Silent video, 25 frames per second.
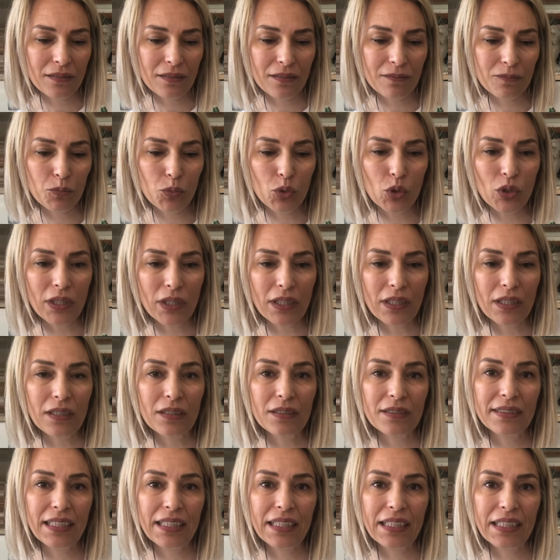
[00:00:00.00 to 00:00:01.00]

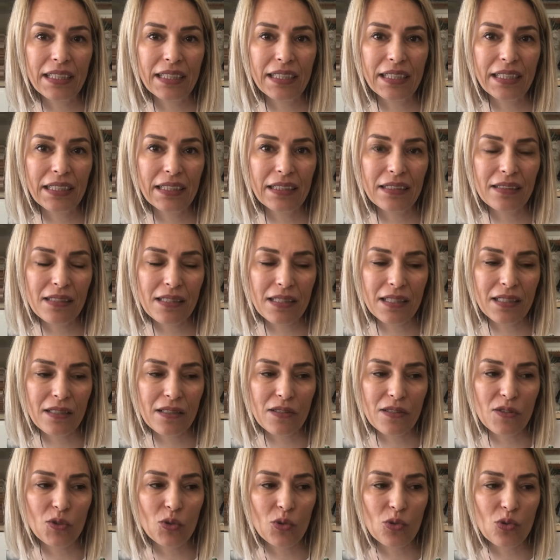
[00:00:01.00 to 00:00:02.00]
mutlaka delikli
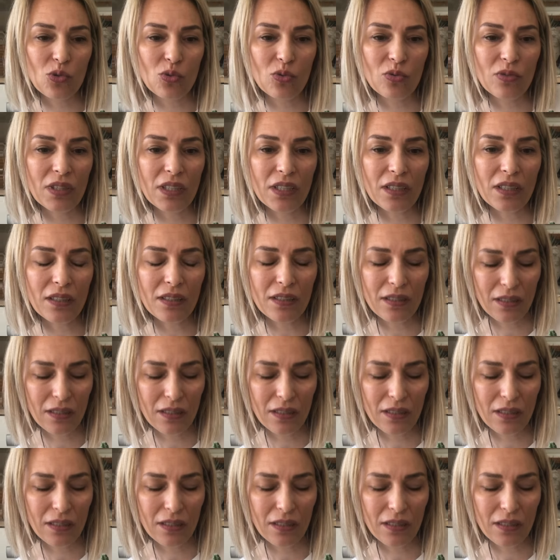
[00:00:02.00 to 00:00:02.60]
saksı olsun diye.